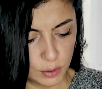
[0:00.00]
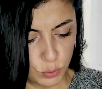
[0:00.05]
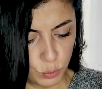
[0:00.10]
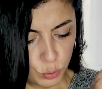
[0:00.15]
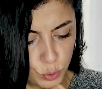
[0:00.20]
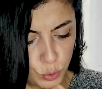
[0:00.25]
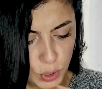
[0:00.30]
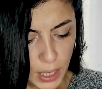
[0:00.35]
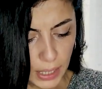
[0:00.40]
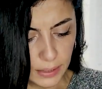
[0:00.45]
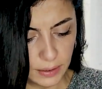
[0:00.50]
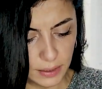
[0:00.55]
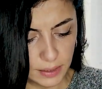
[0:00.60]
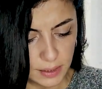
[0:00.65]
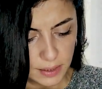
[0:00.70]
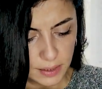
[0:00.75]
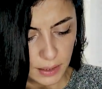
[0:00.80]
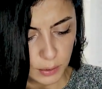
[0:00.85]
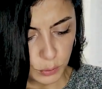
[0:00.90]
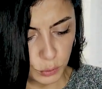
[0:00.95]
düzenleriz
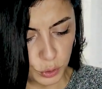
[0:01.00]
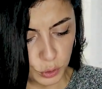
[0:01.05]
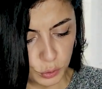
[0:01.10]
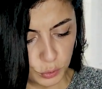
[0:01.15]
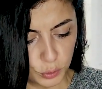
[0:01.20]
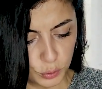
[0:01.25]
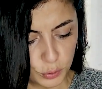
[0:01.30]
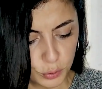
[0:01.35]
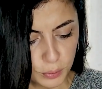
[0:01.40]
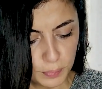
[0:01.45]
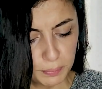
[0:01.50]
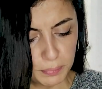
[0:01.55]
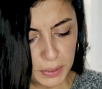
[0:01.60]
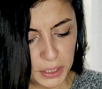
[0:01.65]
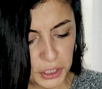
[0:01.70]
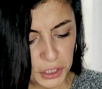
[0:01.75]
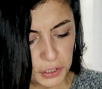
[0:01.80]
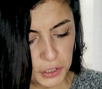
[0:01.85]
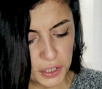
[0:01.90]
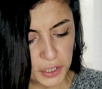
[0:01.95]
diye düşünüyorum.
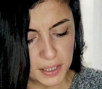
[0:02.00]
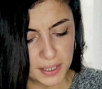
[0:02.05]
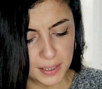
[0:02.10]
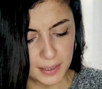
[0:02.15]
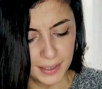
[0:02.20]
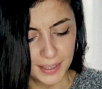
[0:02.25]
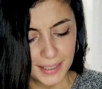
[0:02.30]
Beşincisi